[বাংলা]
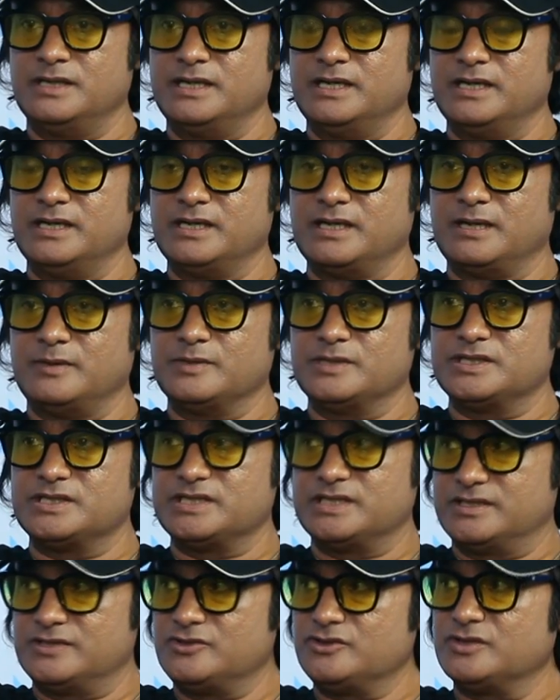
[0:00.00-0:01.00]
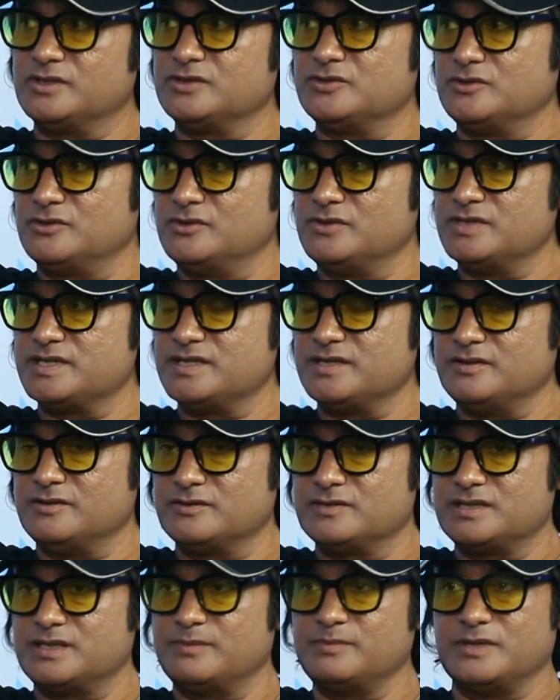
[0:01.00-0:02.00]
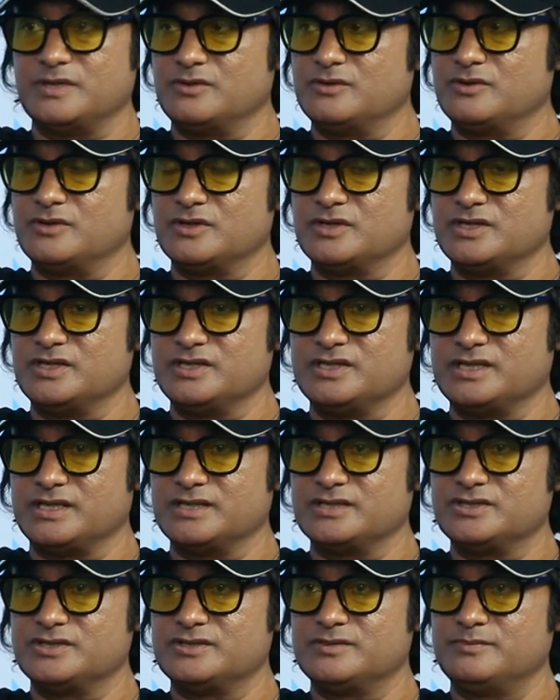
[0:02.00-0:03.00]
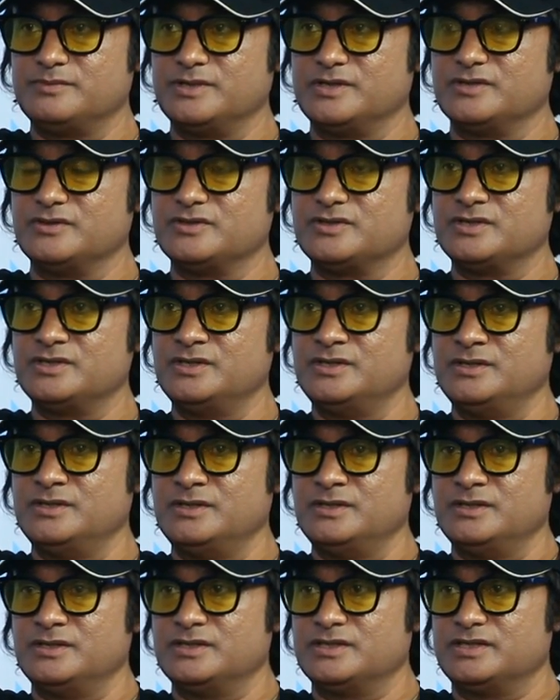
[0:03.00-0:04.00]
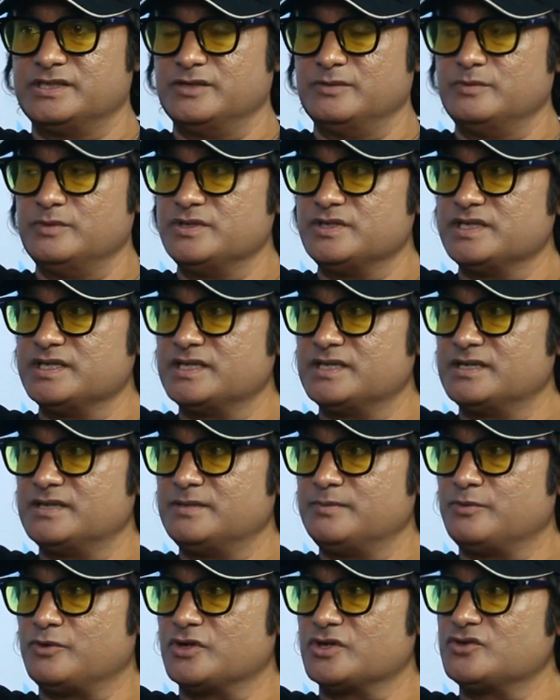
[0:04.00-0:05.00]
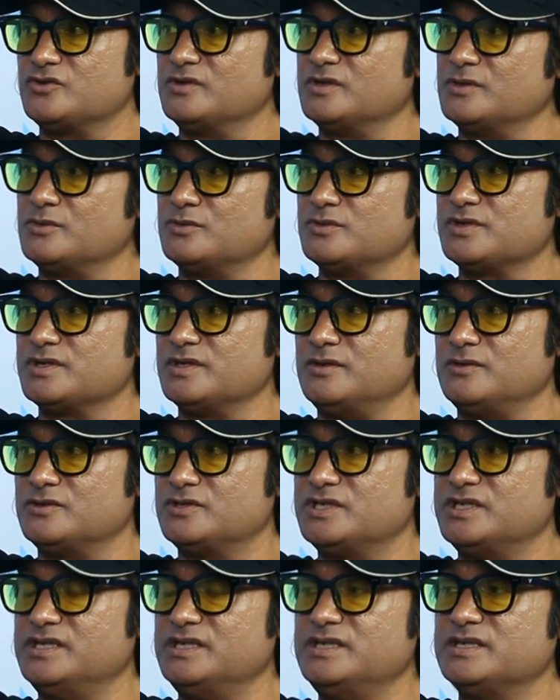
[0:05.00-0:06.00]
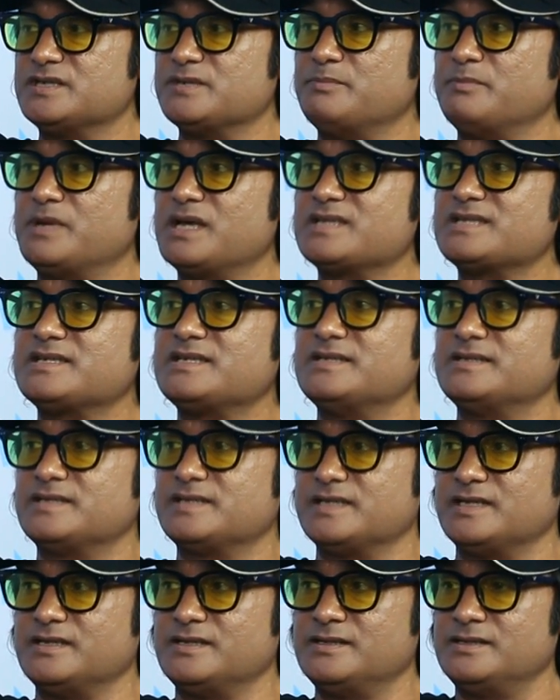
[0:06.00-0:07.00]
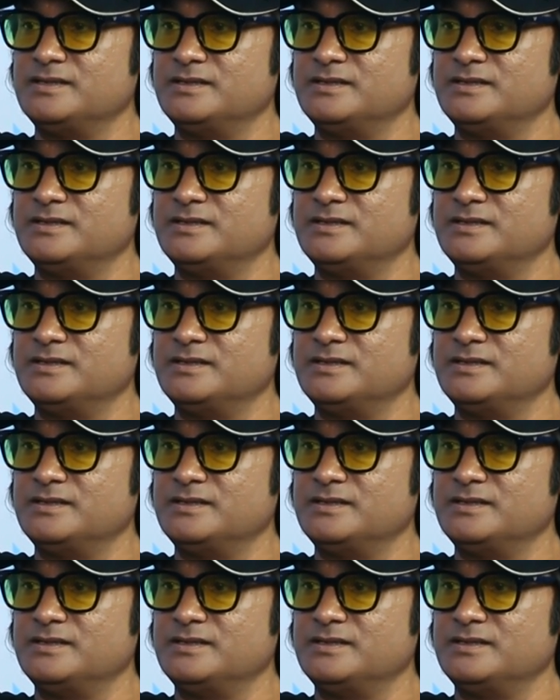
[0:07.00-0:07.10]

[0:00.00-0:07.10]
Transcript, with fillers: অ্যান্ড আমাদের সাথে যোগাযোগ হয়েছিল সামহাও গট ইন টাচ বিকজ সেও মিউজিক পড়াশোনা করছিল শি ইজ এ মাস্টার্স ইন